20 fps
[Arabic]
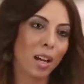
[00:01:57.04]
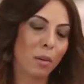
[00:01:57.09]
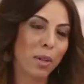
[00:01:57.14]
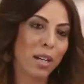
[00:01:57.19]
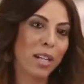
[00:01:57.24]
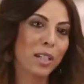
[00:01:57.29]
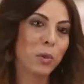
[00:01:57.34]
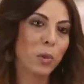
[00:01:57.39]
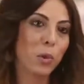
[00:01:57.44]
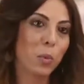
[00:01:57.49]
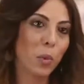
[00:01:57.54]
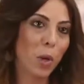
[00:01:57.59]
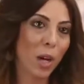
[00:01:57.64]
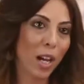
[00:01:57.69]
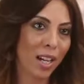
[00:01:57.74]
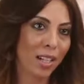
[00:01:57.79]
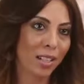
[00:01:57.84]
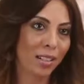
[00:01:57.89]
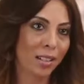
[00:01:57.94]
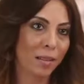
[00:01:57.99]
اخبارها تكون
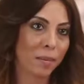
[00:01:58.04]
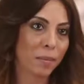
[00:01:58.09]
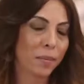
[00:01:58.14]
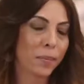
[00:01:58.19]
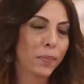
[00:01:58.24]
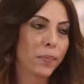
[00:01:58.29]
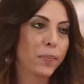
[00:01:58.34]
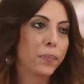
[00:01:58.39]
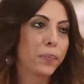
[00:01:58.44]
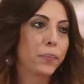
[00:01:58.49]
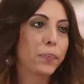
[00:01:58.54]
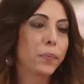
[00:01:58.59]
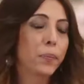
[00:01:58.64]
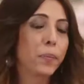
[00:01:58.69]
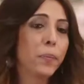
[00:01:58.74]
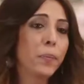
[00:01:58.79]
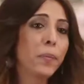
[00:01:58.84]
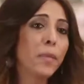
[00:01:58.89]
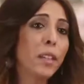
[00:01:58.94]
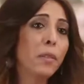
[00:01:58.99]
محايده
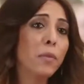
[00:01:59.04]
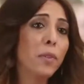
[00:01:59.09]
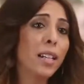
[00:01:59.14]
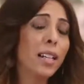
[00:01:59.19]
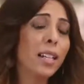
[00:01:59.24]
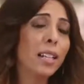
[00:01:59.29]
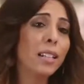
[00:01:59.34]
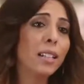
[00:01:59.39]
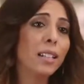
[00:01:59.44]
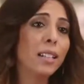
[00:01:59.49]
فقال